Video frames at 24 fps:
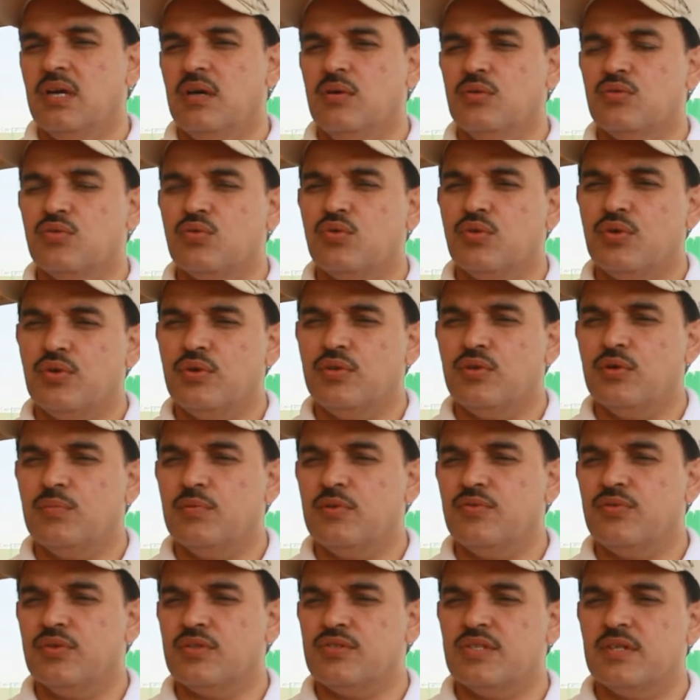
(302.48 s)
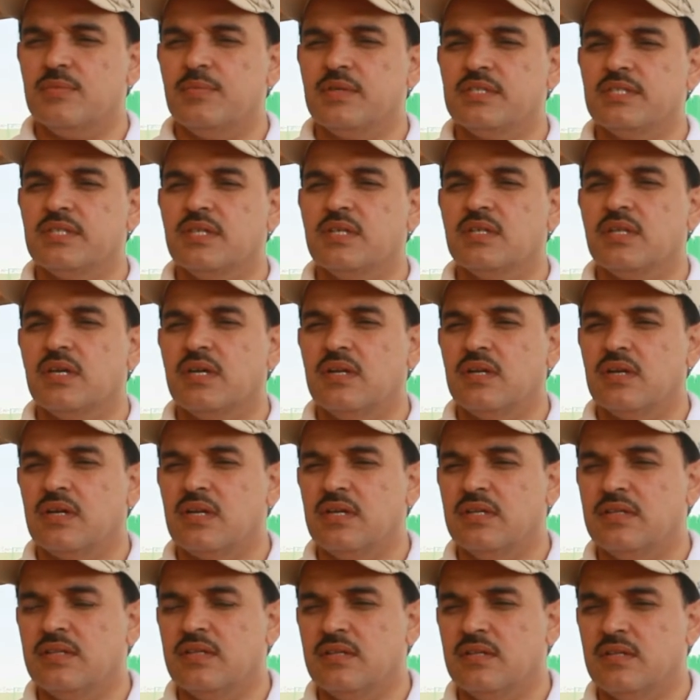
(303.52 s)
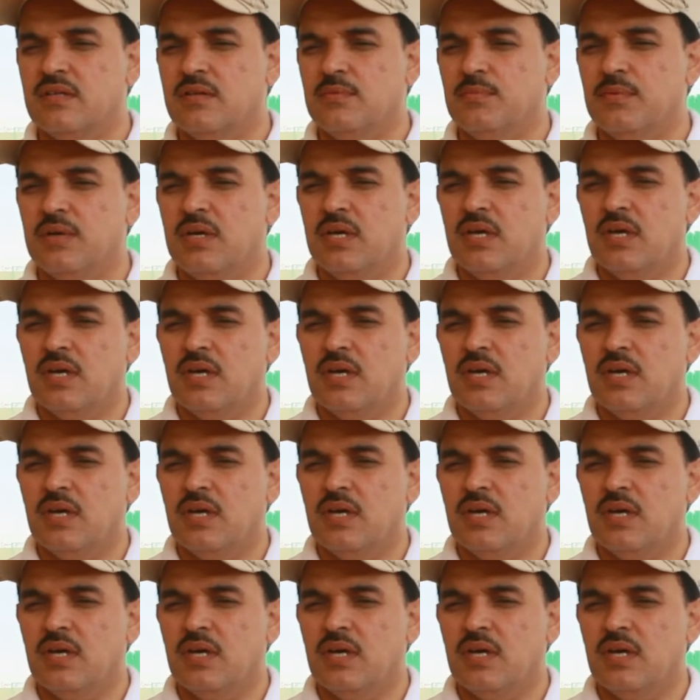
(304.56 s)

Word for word: وتكون عندهم الفرصة بسيطة هناك للتدريب